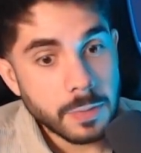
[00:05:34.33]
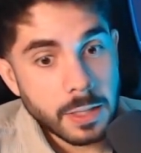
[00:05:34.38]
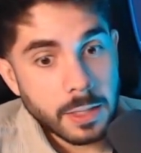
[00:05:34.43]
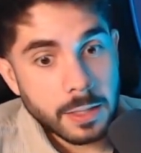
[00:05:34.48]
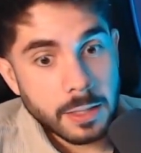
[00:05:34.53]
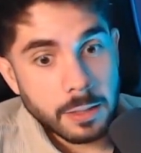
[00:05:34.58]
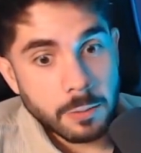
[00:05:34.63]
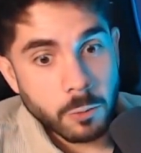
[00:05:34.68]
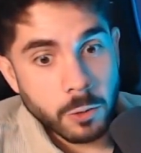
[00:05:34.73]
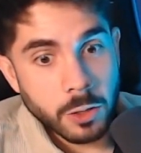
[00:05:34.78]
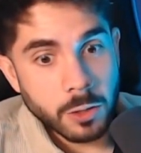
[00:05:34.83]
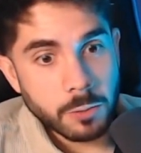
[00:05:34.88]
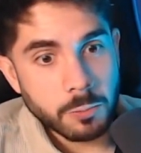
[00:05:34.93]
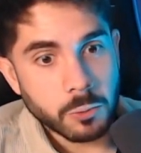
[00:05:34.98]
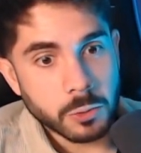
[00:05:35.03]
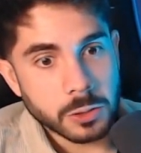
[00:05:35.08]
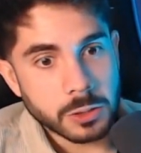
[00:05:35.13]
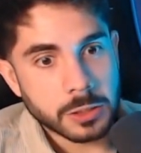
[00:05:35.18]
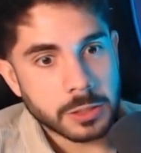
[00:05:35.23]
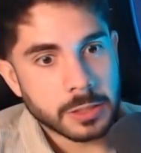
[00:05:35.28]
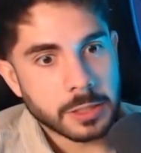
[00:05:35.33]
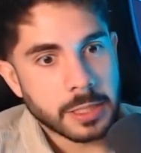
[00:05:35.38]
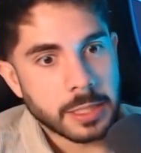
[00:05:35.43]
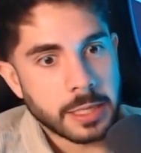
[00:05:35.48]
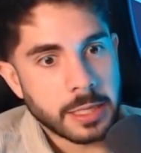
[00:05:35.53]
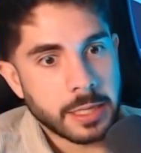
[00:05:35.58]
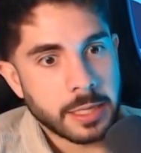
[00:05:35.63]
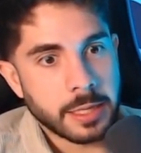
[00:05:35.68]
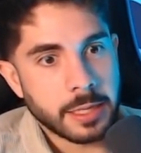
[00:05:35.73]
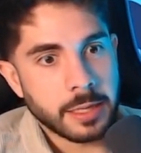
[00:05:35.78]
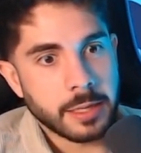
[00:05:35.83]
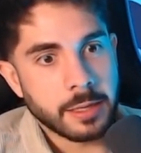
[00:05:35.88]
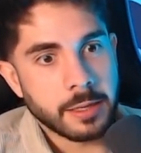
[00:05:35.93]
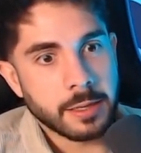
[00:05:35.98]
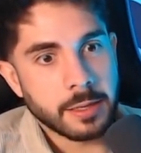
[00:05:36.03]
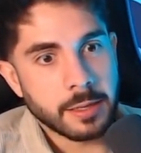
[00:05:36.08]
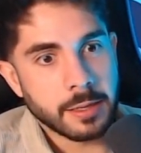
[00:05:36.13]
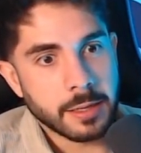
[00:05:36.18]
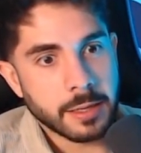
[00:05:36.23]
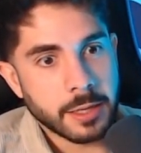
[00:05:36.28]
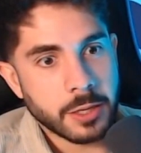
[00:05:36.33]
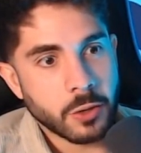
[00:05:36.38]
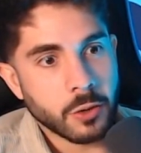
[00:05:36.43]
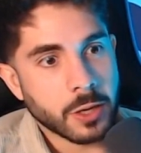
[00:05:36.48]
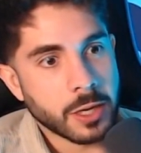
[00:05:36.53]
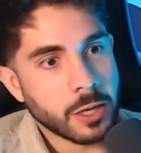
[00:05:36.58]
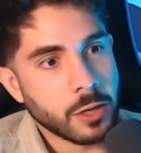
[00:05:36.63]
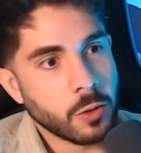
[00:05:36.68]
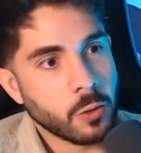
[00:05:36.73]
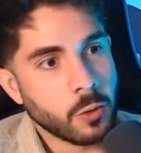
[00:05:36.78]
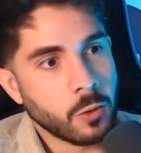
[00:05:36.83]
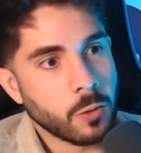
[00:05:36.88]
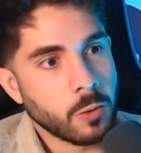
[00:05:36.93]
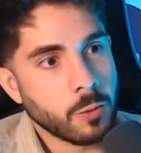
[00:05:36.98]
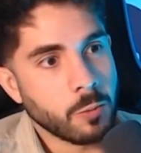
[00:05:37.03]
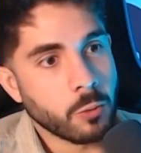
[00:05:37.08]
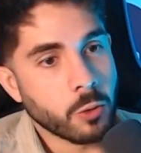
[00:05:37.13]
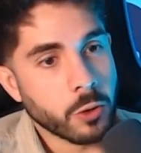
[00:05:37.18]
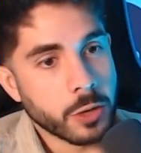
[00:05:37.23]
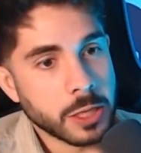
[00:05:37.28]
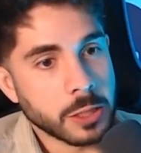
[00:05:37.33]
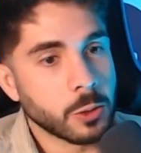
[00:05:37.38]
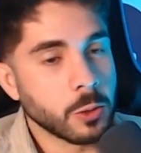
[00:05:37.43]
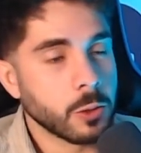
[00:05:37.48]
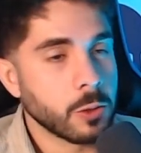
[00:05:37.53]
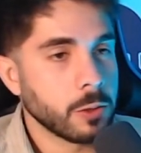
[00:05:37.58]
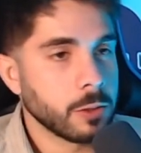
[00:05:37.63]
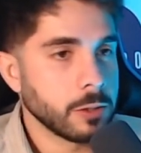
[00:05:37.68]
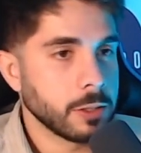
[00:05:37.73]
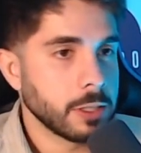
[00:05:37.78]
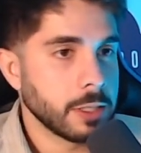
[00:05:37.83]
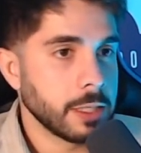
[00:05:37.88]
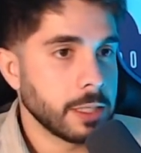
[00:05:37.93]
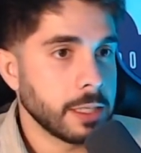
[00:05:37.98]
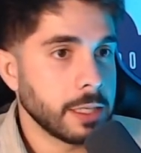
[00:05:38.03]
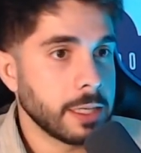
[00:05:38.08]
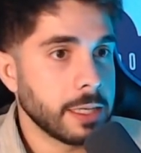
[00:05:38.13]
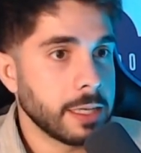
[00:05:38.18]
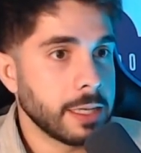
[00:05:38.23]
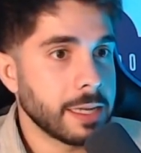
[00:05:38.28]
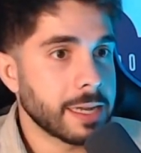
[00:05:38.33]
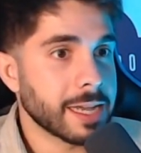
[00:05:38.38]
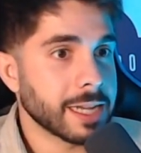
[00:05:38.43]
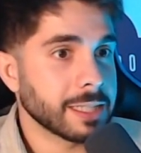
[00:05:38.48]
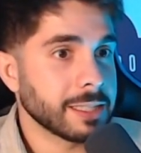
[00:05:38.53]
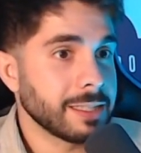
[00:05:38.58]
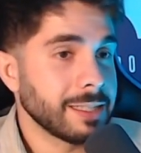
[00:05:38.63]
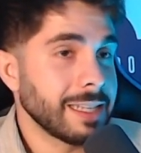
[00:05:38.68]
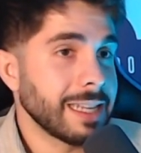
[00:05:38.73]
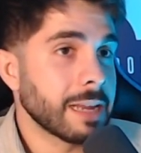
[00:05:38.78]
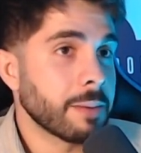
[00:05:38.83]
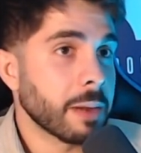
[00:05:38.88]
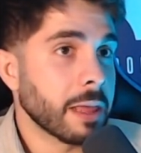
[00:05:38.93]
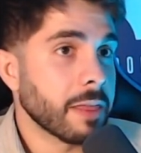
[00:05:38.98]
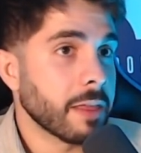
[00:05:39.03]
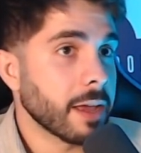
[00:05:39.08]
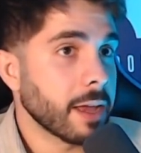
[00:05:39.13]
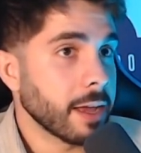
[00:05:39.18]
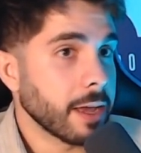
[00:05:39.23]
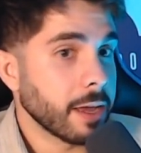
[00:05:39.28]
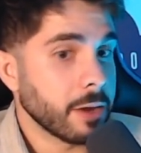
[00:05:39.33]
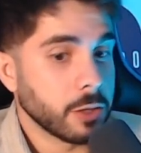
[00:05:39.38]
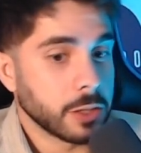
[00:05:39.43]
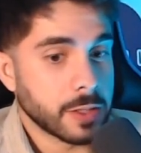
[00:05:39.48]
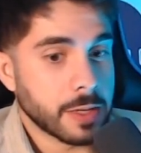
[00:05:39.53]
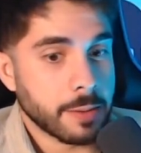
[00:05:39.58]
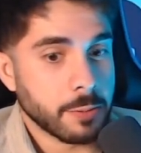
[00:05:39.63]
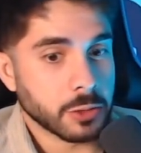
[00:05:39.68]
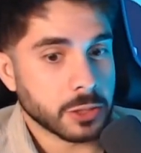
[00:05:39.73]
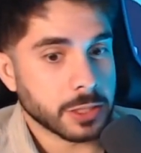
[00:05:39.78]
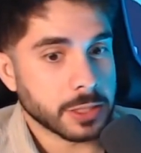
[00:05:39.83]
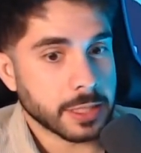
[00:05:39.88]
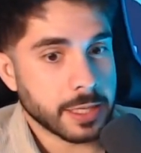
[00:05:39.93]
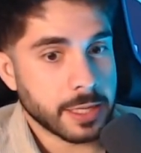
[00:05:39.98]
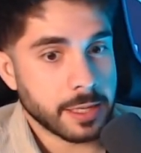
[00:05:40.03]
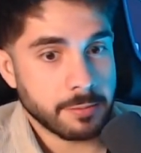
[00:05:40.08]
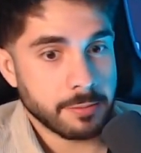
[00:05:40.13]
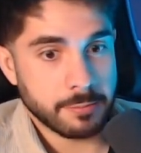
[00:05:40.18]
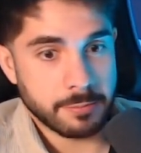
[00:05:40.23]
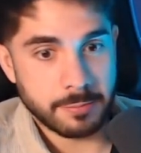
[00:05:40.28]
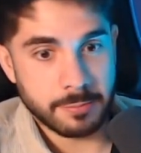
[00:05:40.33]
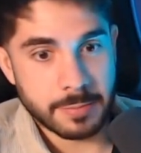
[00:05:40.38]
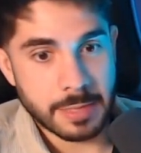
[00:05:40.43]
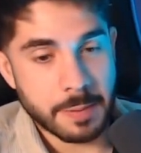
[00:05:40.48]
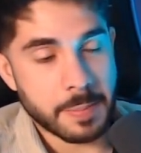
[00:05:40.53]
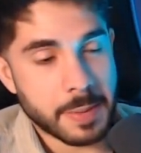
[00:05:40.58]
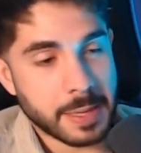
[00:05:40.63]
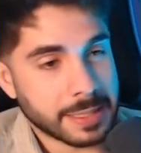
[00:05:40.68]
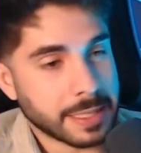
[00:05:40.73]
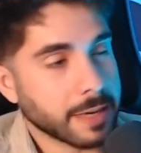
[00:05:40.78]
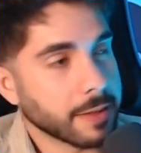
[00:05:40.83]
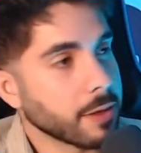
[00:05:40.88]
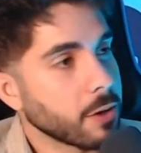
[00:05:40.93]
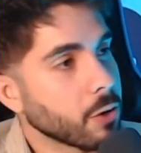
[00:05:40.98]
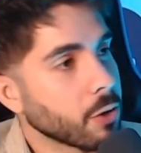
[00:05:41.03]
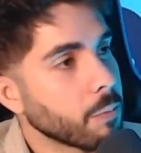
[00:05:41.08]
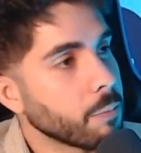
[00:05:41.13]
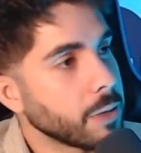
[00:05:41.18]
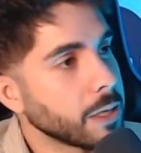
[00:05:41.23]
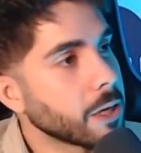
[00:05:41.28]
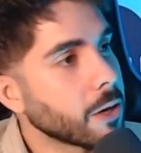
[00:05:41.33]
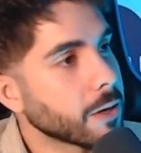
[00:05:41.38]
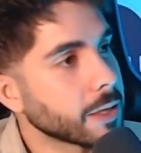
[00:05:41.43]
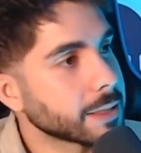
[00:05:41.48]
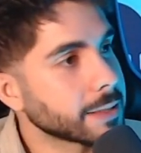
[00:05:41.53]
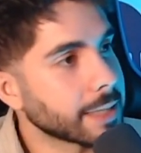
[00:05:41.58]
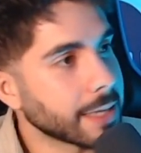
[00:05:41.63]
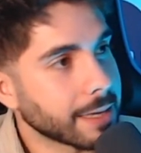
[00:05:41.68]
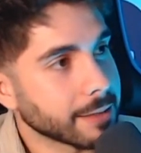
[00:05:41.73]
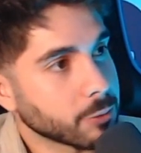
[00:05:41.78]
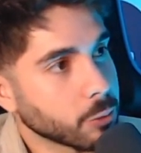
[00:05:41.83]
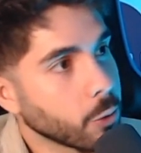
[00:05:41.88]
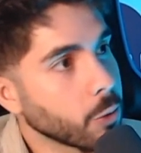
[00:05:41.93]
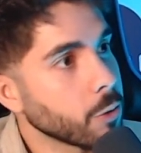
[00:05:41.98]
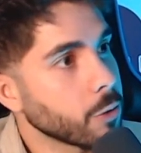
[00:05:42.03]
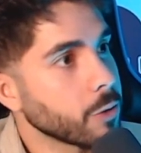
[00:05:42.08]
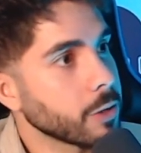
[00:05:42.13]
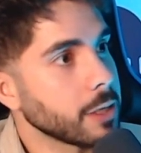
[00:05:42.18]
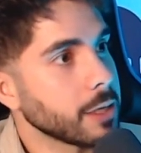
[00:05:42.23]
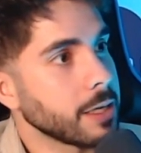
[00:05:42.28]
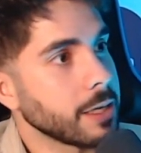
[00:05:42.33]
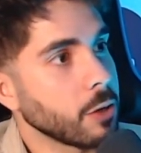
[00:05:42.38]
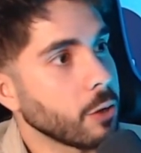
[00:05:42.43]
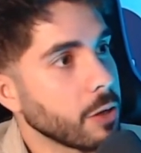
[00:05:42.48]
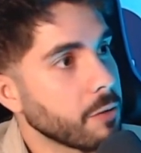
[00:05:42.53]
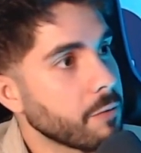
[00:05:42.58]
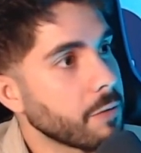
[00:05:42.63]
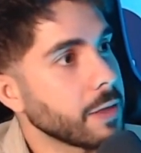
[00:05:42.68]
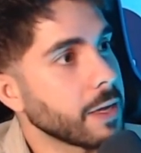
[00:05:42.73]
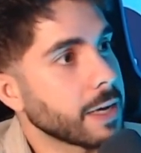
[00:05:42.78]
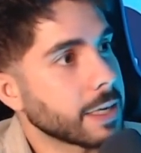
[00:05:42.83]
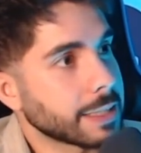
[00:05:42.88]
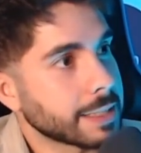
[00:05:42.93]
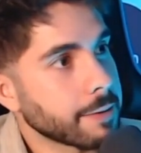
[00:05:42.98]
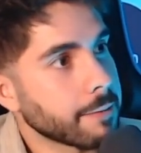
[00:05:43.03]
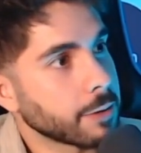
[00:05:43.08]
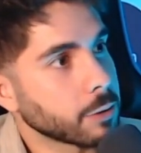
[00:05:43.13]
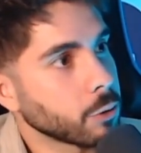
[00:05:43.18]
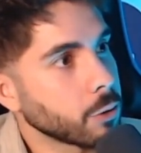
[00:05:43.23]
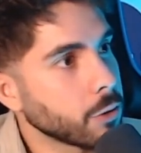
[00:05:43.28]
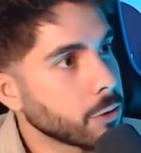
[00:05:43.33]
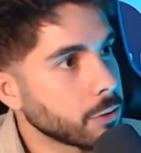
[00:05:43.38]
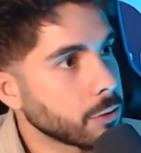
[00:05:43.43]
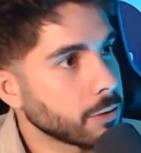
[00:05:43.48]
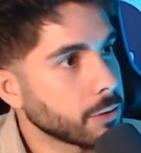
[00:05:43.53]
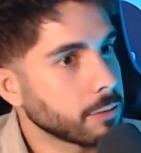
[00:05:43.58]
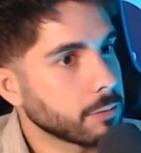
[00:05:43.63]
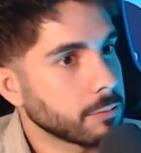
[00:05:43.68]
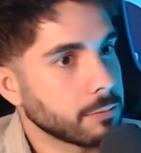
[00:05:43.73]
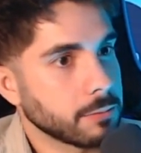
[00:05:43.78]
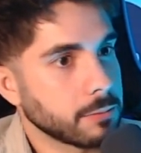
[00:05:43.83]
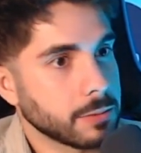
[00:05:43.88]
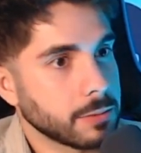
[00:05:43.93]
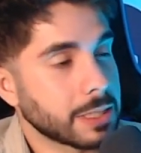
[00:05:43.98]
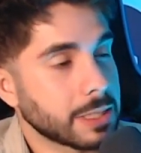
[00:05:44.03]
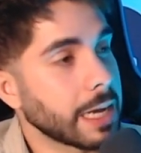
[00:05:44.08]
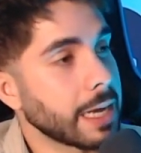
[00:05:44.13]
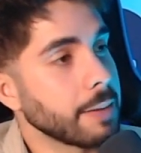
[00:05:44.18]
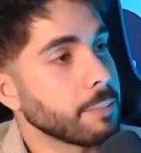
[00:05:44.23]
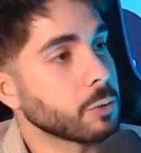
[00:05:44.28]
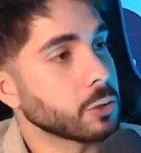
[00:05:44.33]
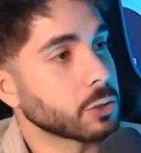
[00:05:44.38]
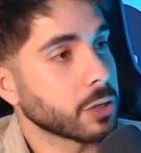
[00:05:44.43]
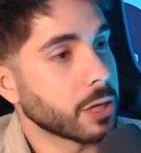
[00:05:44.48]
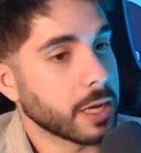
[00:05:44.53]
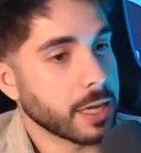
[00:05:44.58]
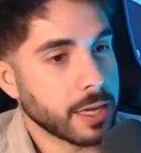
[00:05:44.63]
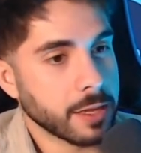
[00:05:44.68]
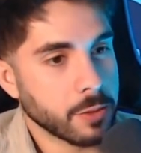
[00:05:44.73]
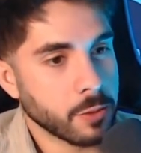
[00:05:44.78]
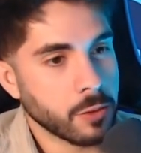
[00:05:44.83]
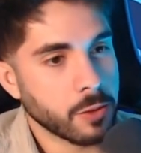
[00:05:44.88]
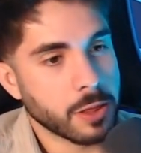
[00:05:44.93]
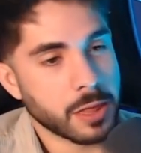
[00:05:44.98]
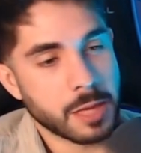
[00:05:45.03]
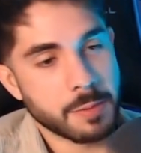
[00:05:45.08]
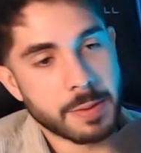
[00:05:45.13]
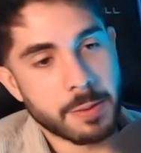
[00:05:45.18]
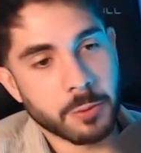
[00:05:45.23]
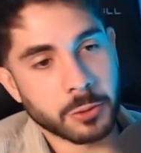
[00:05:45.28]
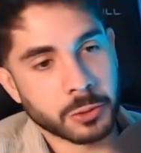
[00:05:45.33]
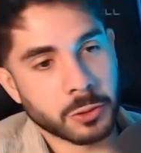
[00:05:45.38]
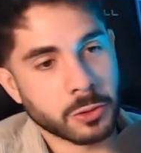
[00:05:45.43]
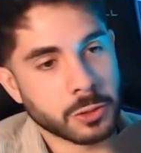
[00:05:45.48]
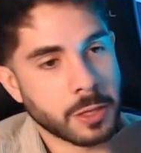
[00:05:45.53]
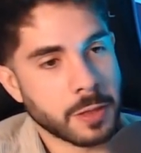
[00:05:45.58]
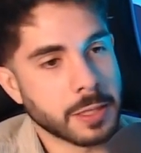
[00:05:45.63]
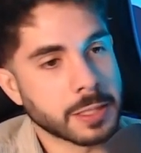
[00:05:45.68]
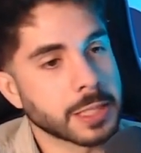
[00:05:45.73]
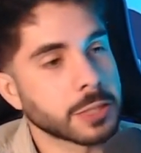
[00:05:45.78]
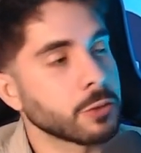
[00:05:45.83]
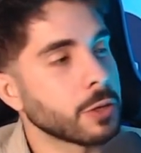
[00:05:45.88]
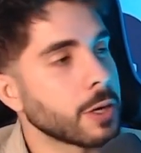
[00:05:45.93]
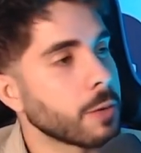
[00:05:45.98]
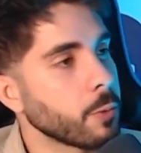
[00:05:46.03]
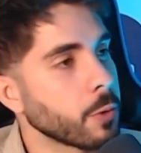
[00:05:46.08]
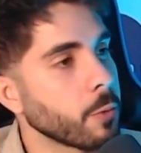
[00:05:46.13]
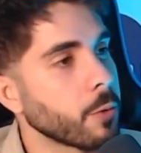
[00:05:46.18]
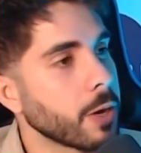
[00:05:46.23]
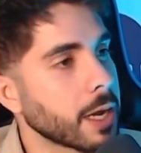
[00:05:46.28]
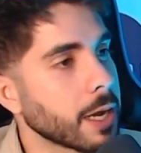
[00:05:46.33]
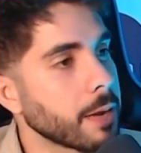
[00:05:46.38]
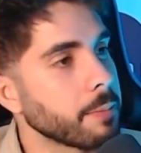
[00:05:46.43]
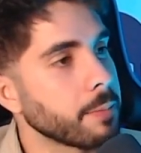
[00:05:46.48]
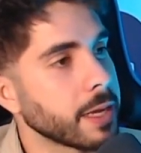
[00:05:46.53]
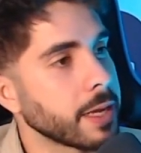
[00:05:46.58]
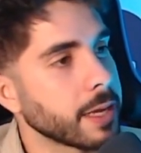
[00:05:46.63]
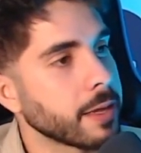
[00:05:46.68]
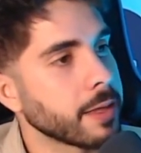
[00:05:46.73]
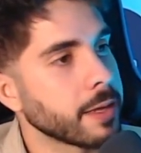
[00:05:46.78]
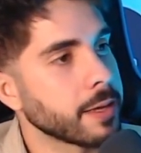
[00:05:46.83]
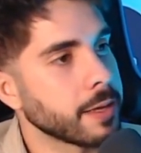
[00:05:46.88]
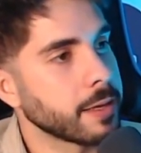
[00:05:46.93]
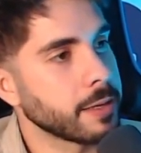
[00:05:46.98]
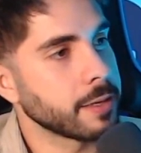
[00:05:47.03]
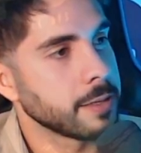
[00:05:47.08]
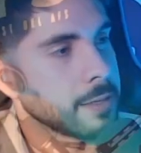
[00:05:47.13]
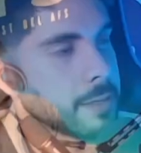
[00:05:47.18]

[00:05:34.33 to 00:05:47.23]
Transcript: y bueno, pues creo que lo bonito y, la, y el aprendizaje que nos llevamos es que a pesar de lo complicado que está todo y, lo difícil que estaba todo, seguimos creyendo. Encima vosotros hicisteis una muy buena campaña de,